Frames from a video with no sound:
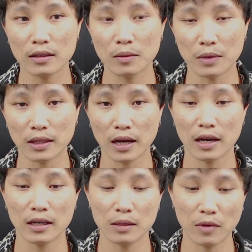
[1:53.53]
cùng đặt
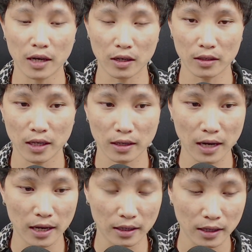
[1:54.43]
tha nâng một cái content
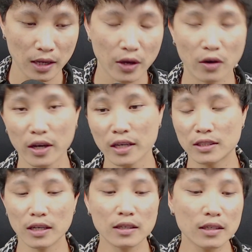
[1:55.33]
làm ok
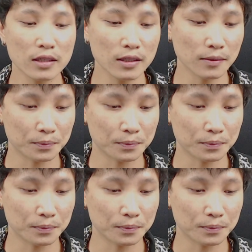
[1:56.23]
chẳng cứ